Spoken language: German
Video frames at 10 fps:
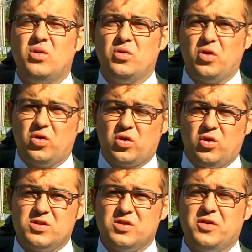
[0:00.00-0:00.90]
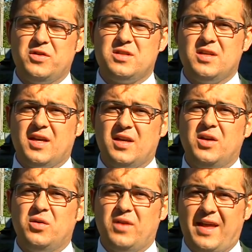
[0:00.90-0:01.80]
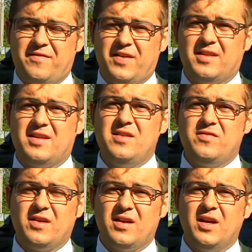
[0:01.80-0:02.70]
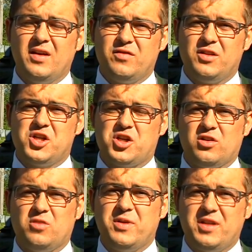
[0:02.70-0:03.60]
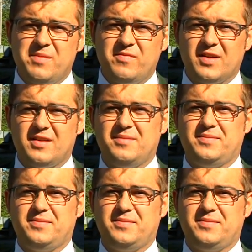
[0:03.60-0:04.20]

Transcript: und noch kostengünstiger und effektiver für die Stadt betrieben wird.